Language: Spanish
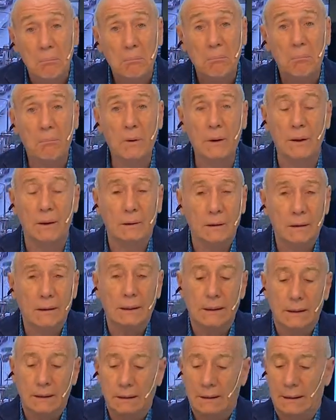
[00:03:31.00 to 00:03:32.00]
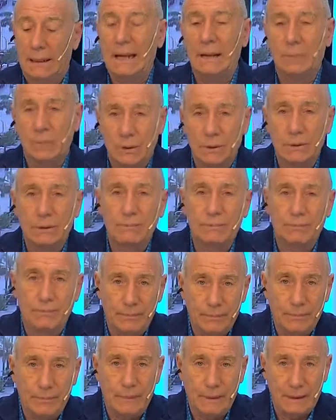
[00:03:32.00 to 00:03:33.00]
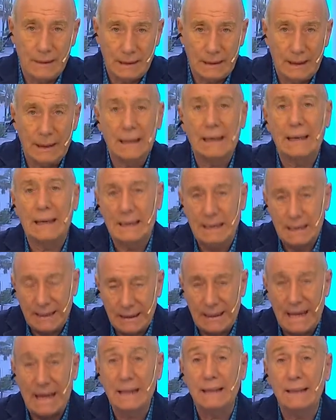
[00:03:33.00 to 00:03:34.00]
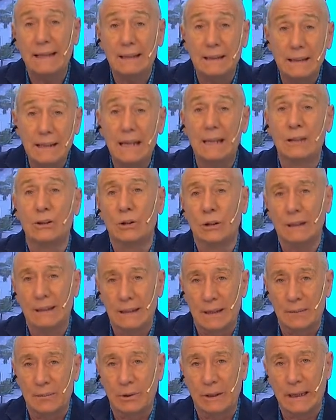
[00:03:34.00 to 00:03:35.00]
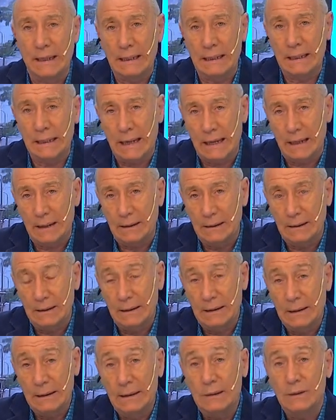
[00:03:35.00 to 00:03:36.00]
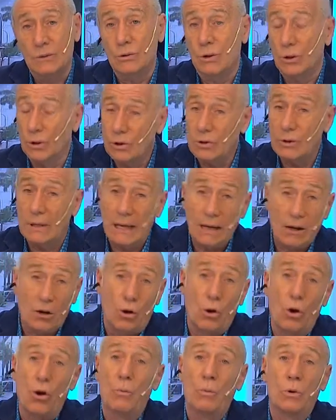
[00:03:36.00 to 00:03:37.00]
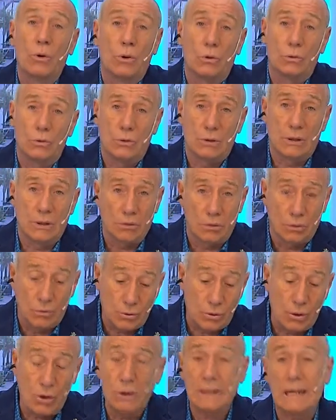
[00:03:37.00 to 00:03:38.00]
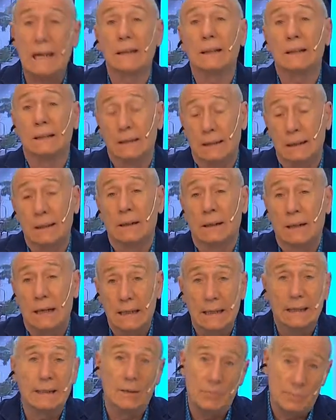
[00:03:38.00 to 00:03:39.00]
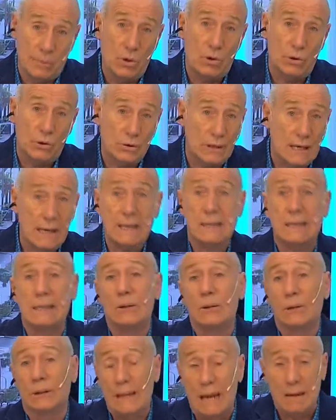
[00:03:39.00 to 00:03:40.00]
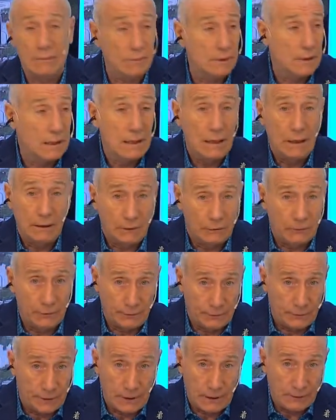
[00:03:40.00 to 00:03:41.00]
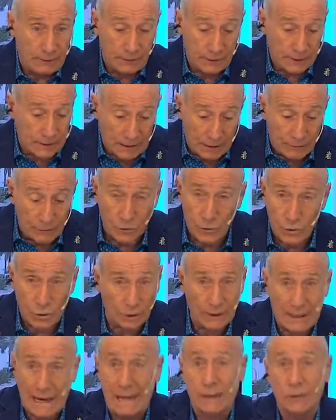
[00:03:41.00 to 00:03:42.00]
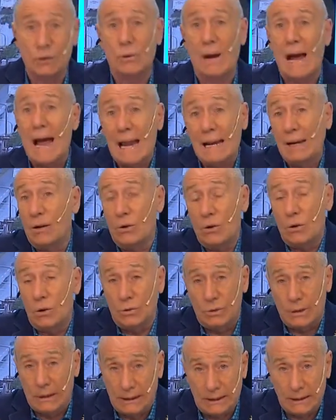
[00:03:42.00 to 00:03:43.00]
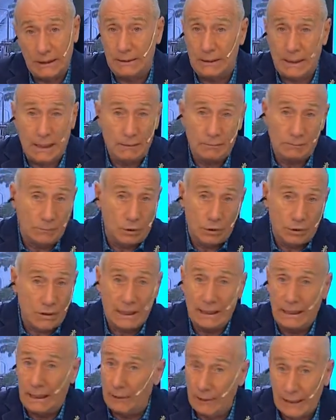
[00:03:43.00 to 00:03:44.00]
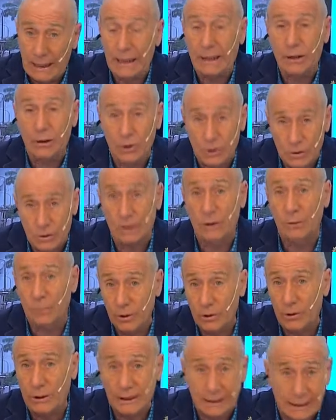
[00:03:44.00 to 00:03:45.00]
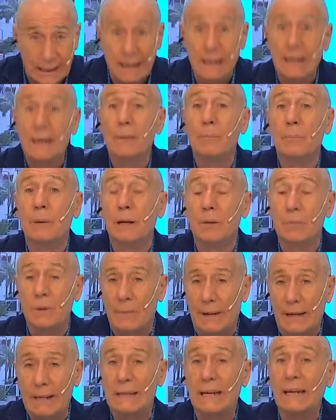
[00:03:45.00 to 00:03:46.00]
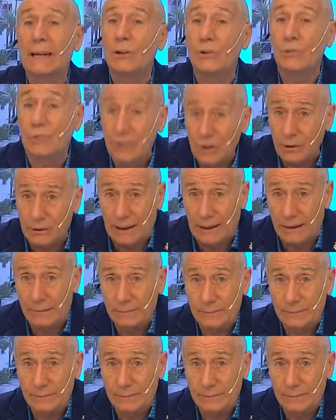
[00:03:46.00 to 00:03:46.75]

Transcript: Bueno, digamos, que se está extendiendo esta modalidad. Yo no sé cómo se soluciona, en realidad tampoco sé si lo están eh, está funcionando algo, si no sé, la verdad que no lo sé, a lo mejor está, pero me parece que no se nota.